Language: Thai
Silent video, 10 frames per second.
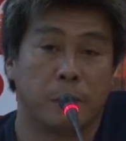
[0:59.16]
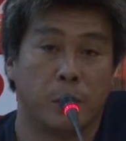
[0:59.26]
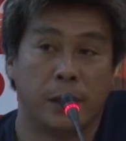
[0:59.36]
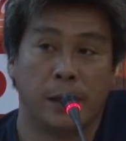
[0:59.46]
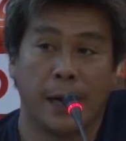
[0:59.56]
พู
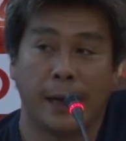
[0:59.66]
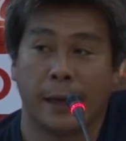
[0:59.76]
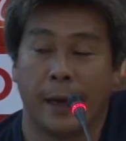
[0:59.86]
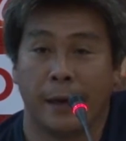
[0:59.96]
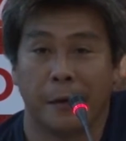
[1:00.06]
ดถึงขาด
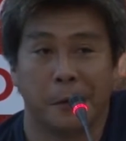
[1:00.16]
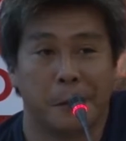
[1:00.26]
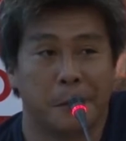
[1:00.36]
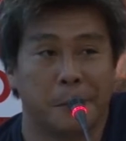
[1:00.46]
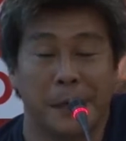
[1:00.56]
แคลนก็
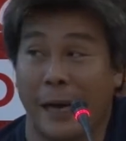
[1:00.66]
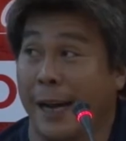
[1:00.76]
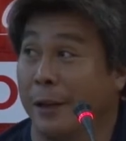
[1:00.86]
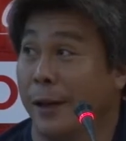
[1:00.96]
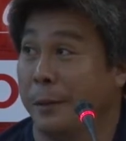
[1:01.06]
ไม่ขา
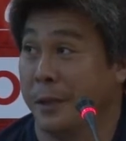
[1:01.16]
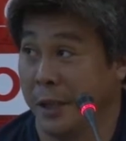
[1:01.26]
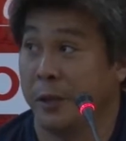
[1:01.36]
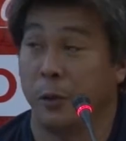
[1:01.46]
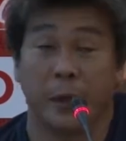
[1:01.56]
ดเท่าไหร่มันเย
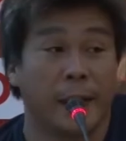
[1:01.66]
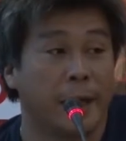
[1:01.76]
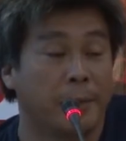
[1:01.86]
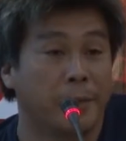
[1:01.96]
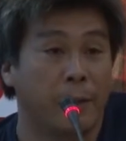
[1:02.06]
อะอยู่เหมือนกัน
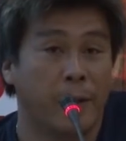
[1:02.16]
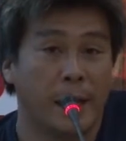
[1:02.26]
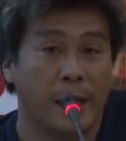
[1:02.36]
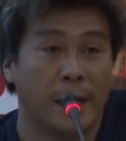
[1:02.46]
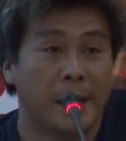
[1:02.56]
นะครับ แต่ว่า
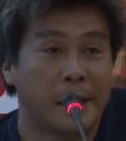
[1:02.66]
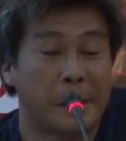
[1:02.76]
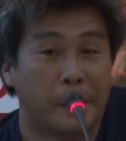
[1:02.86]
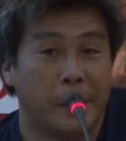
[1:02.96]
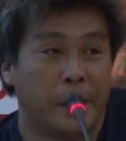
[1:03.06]

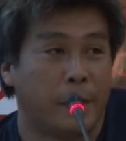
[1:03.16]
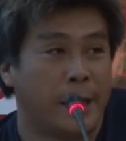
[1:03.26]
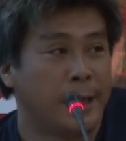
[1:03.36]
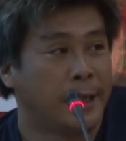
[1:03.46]
เพียงแต่ว่า